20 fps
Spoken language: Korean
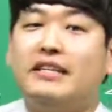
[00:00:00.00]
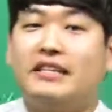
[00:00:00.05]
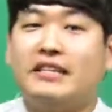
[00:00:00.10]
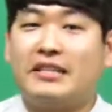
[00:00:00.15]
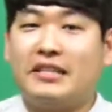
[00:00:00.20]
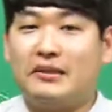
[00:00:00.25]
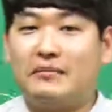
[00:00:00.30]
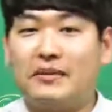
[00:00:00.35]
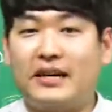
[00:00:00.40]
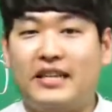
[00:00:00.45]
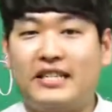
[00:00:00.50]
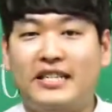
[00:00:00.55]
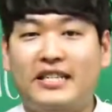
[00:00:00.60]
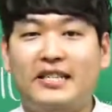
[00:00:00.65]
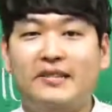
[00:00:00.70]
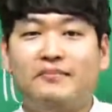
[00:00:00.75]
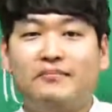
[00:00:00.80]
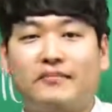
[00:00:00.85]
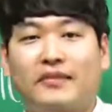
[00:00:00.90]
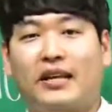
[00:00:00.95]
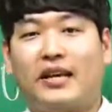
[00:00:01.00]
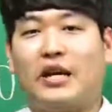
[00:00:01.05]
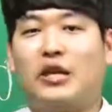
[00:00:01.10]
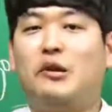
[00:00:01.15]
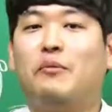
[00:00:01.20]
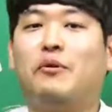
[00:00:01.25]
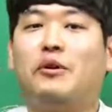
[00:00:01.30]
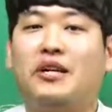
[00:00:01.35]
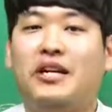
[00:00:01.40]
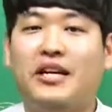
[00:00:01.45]
지금까지
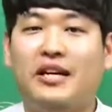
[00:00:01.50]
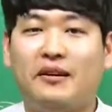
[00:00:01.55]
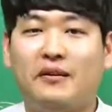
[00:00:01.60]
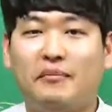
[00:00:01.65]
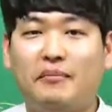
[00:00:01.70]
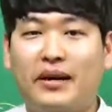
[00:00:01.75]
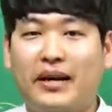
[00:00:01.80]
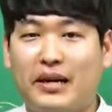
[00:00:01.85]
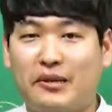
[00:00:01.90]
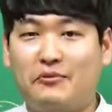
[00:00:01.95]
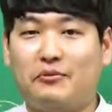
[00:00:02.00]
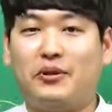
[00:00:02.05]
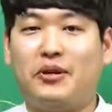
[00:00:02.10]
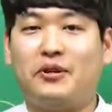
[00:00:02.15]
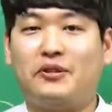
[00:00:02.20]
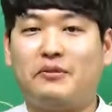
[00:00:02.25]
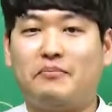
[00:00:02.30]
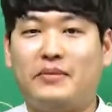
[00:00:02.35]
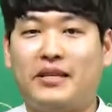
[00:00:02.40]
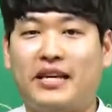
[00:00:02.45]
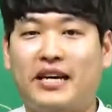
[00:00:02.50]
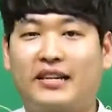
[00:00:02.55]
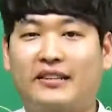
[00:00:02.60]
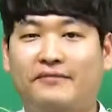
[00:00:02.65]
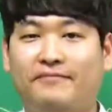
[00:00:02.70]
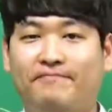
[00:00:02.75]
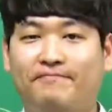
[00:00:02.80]
개념 원리 박한솔이었습니다.